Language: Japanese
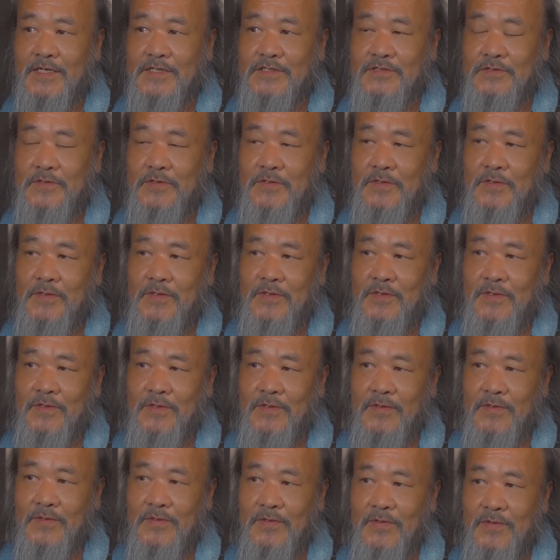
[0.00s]
そ
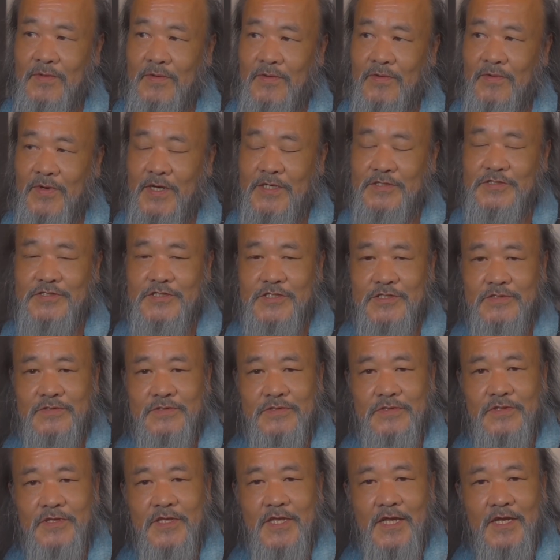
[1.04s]
のワクチン
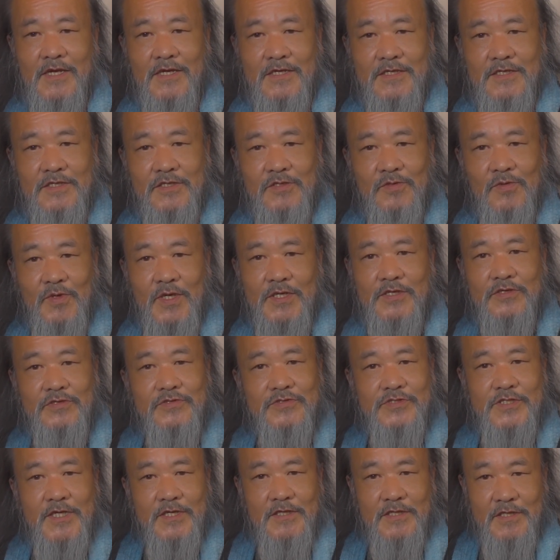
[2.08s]
打ってない人が
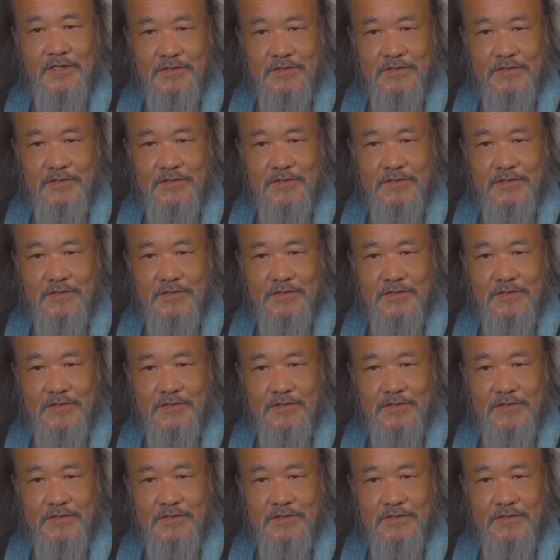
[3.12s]
優先